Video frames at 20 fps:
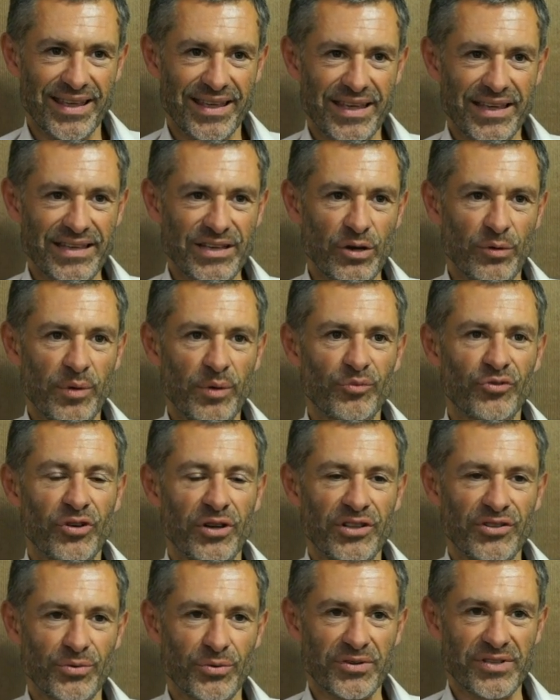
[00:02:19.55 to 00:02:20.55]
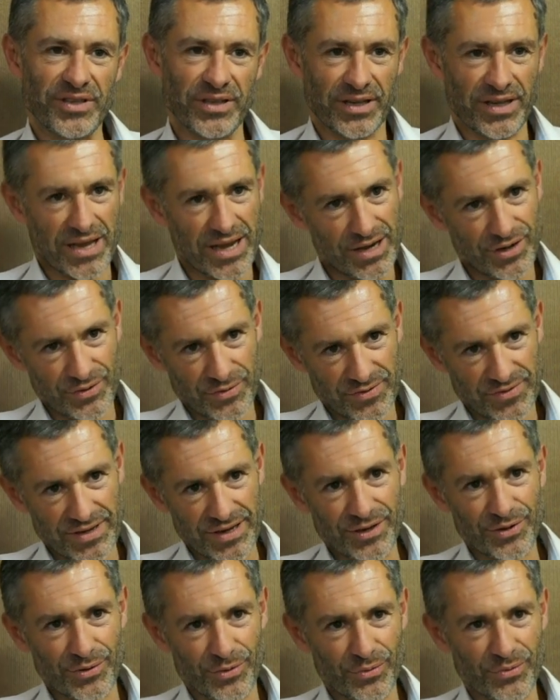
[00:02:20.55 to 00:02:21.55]
et qui en même temps étaient aussi réelles que
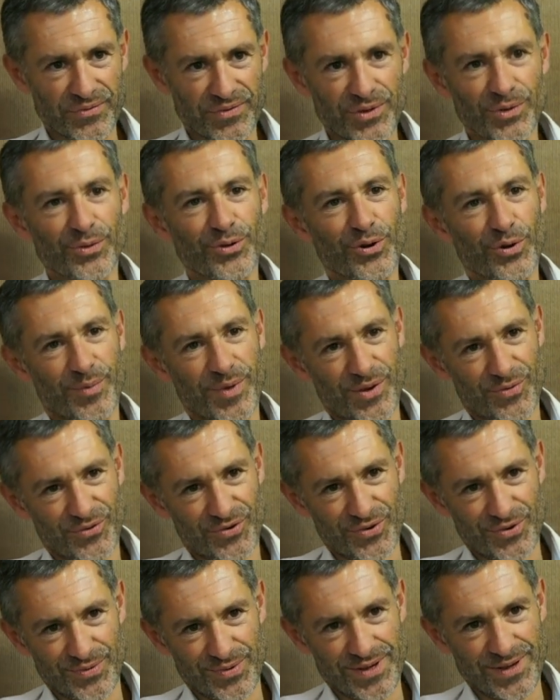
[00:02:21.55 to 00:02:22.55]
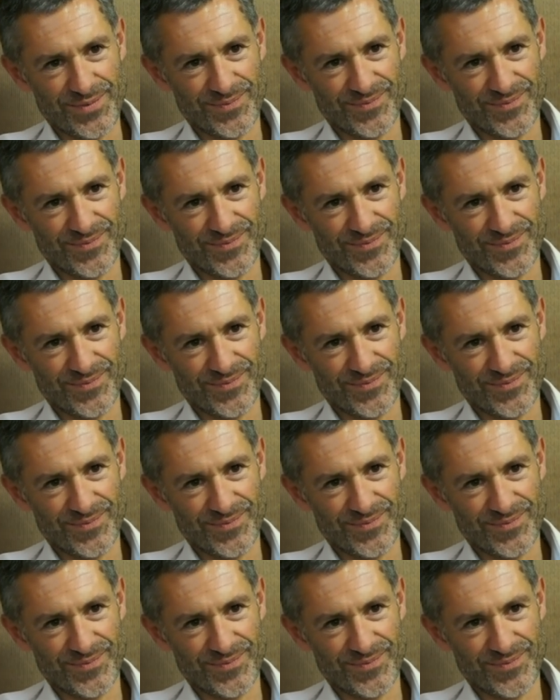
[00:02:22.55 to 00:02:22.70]
celles que l'on vit en commun aujourd'hui.